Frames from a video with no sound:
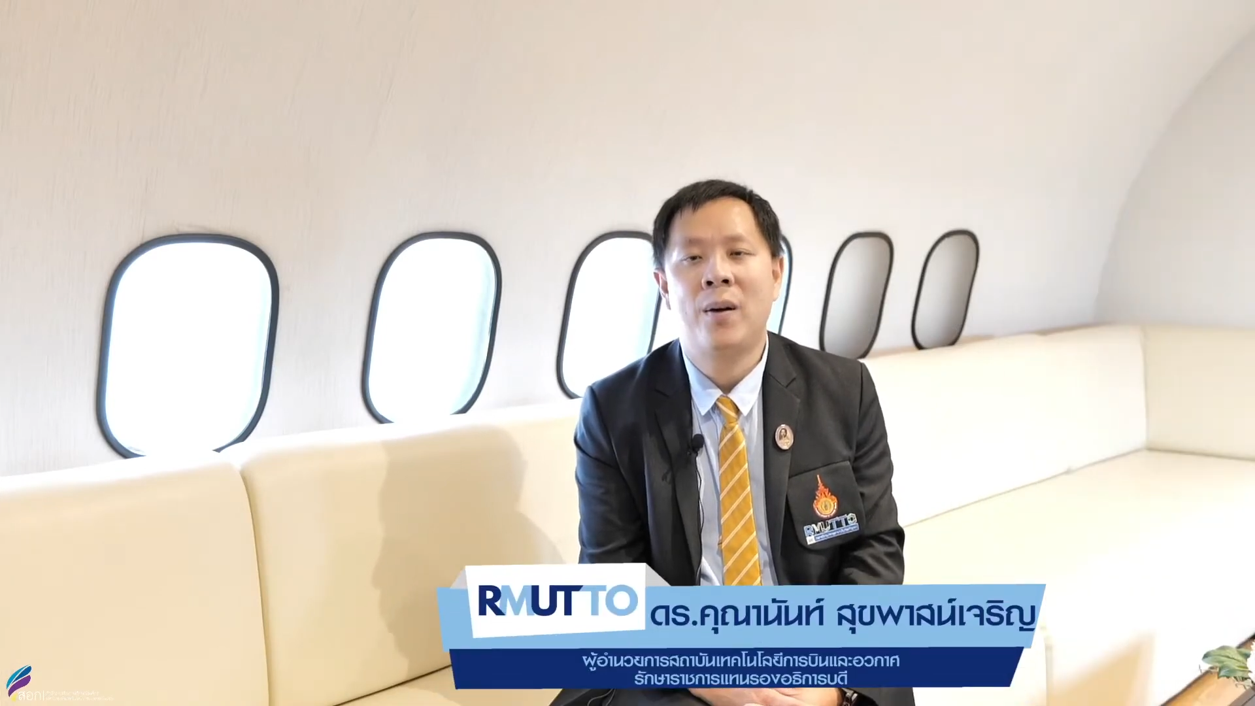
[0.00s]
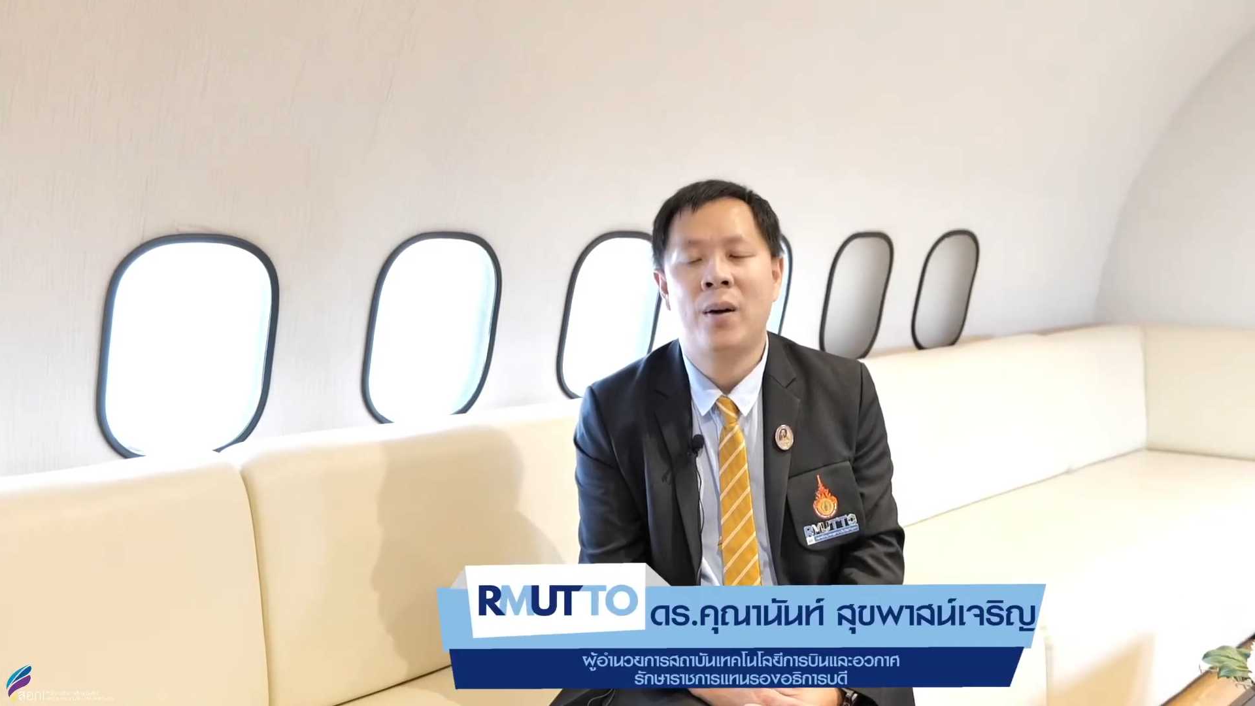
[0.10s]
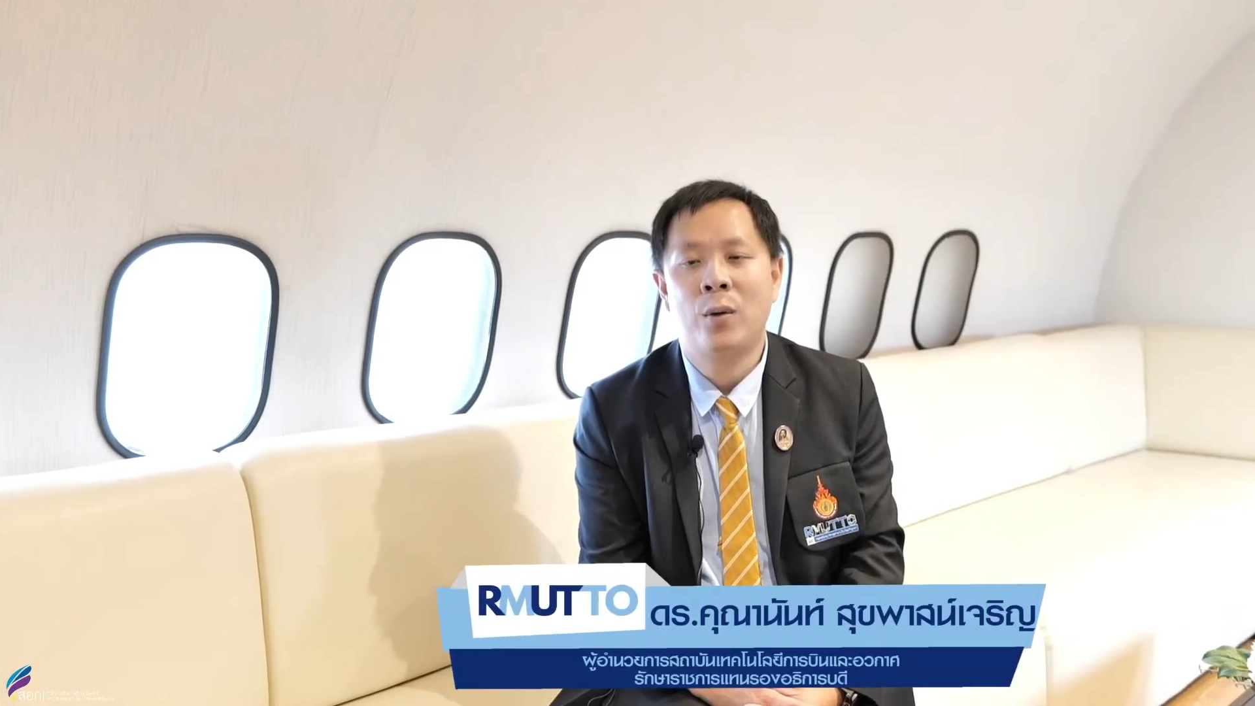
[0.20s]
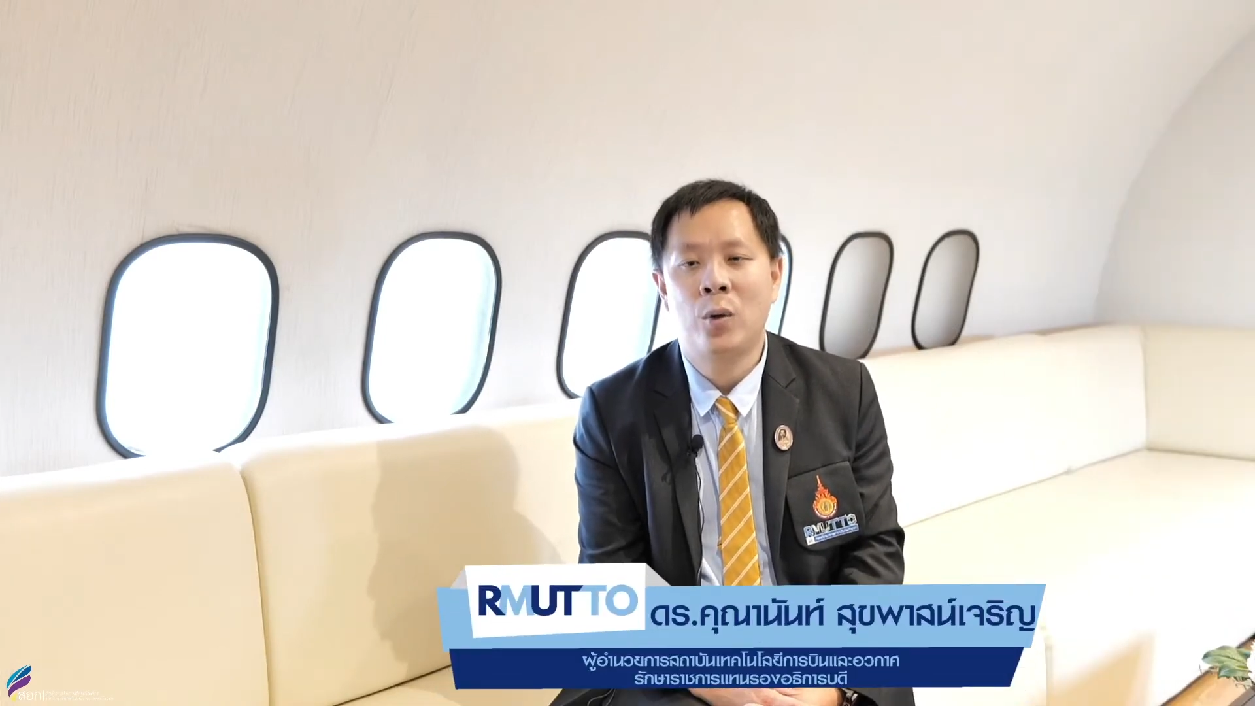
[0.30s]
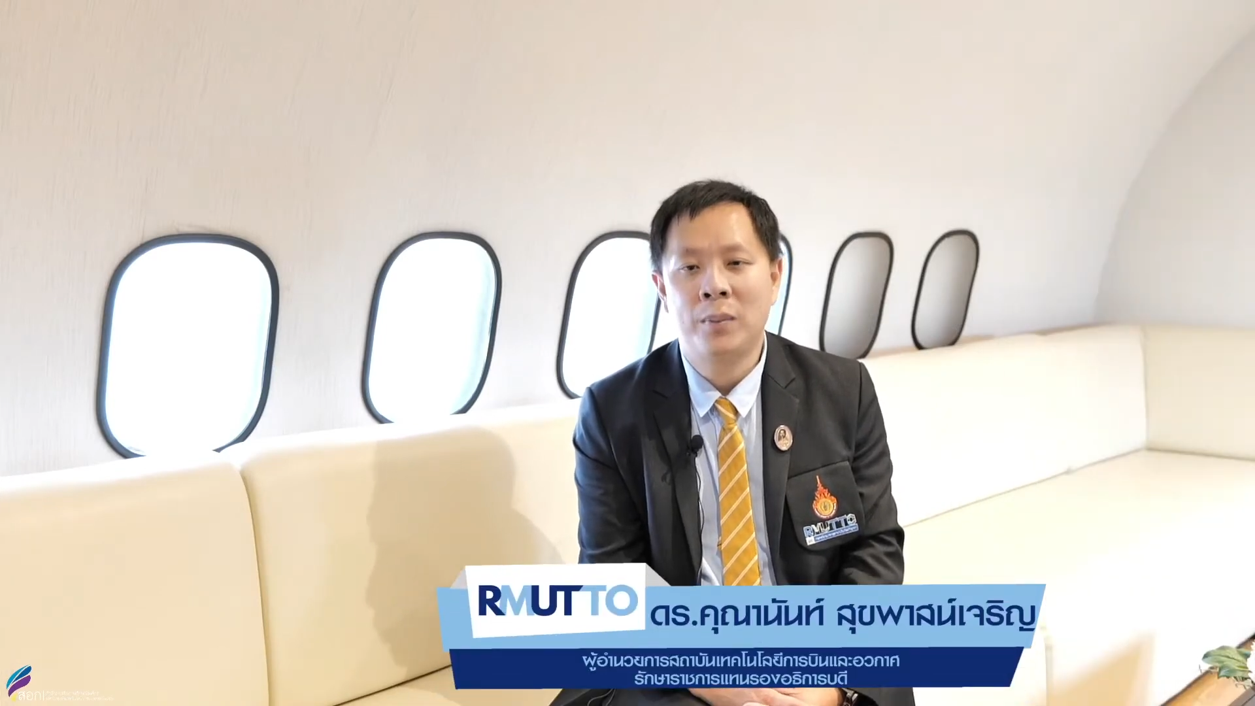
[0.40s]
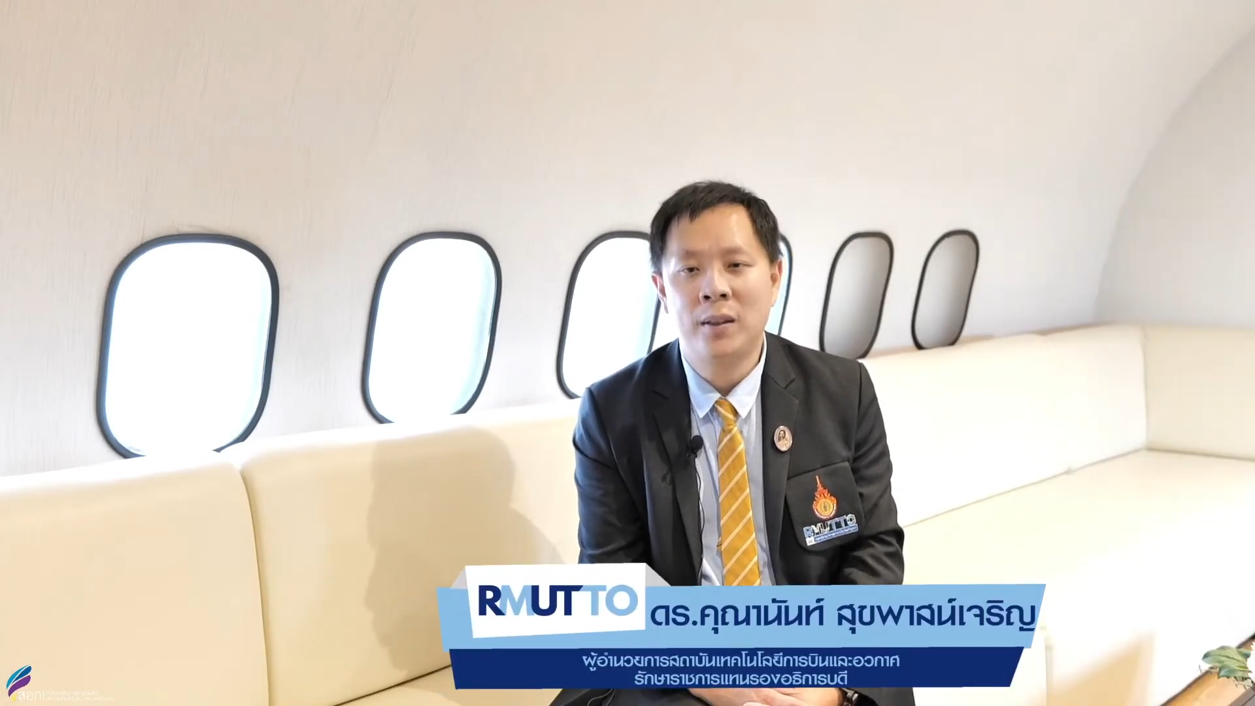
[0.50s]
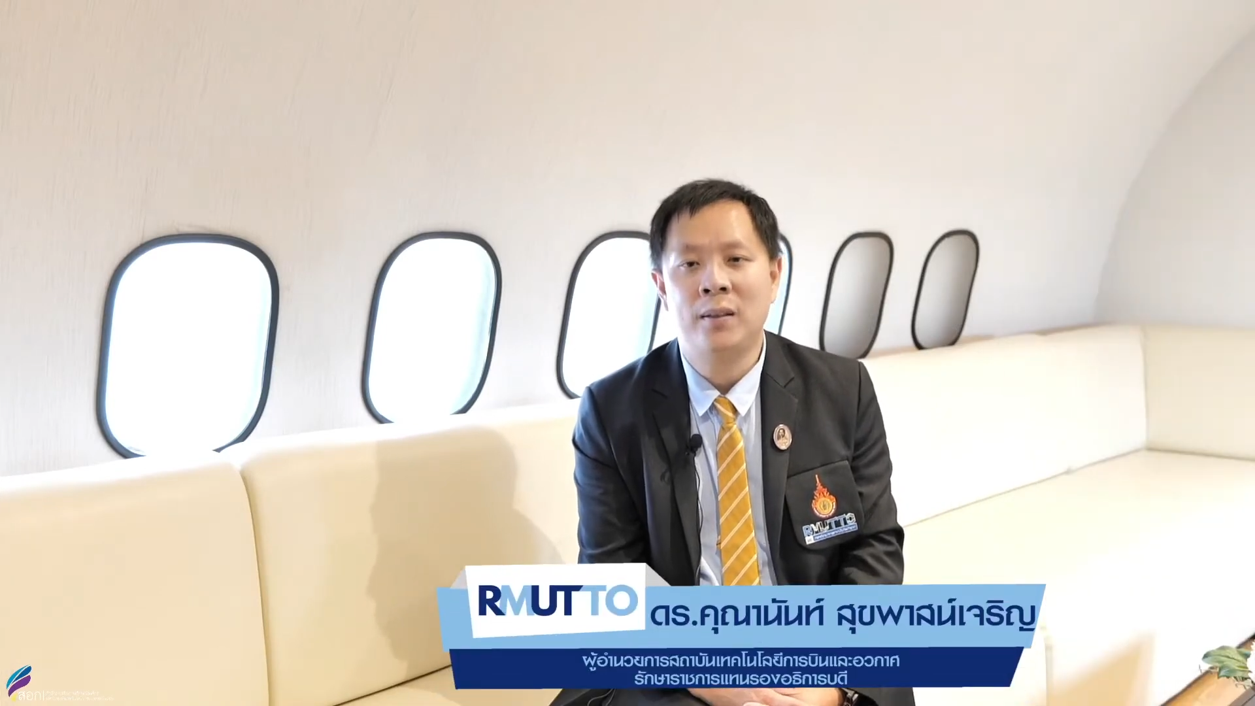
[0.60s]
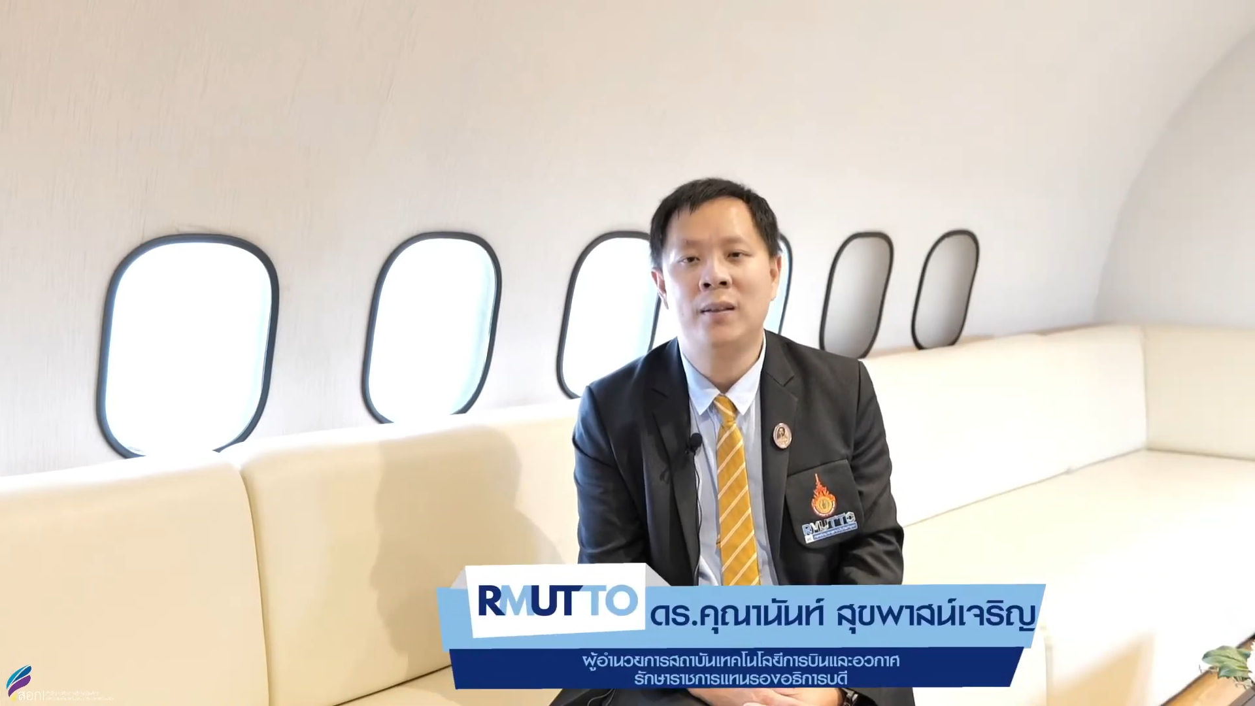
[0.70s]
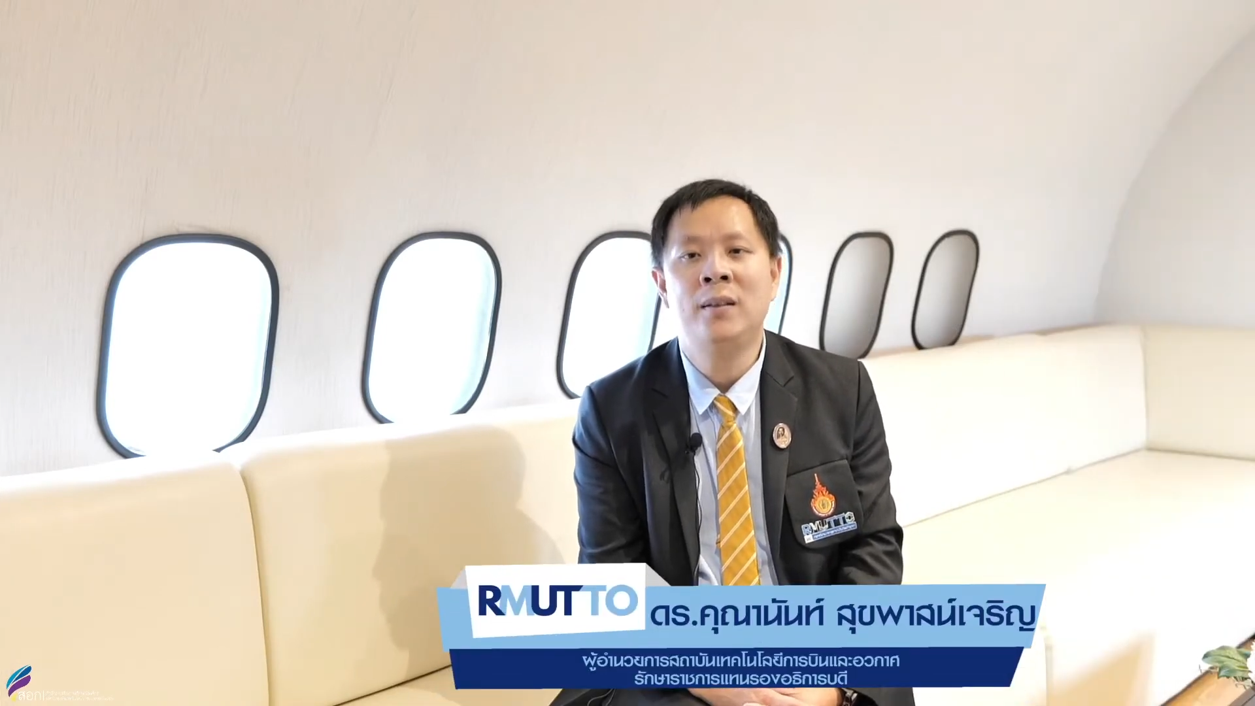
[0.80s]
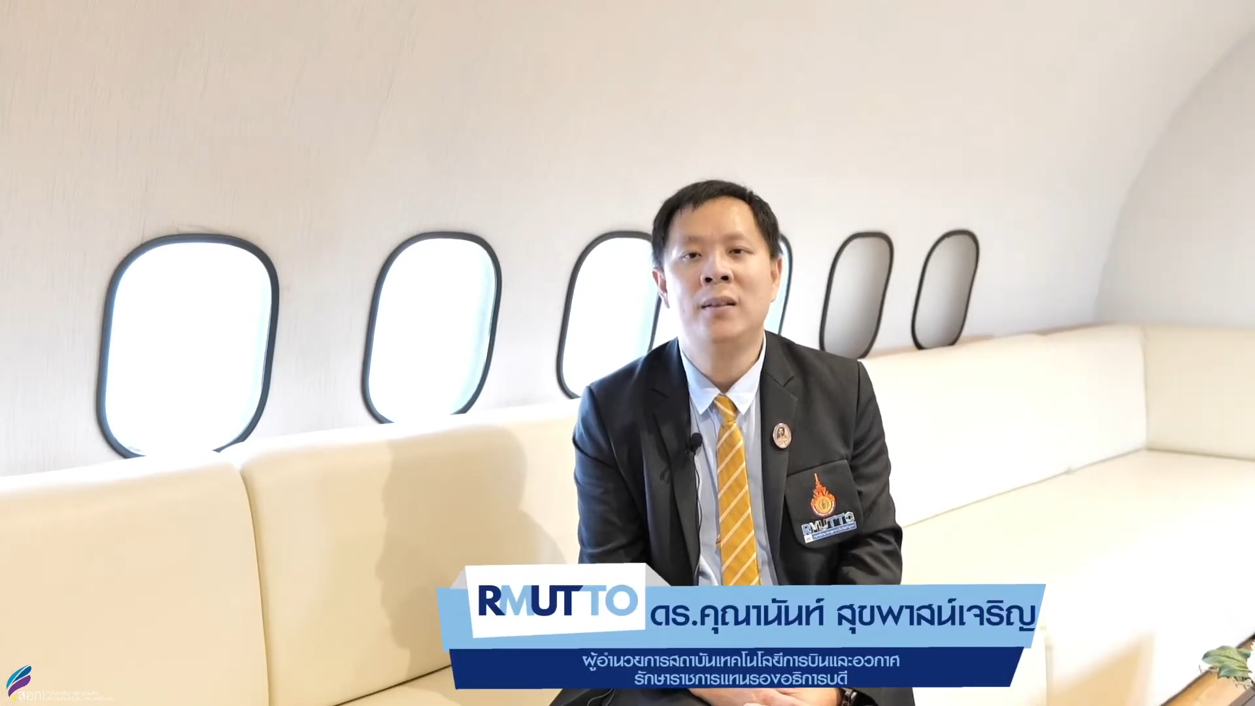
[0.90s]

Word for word: ก็รวมถึง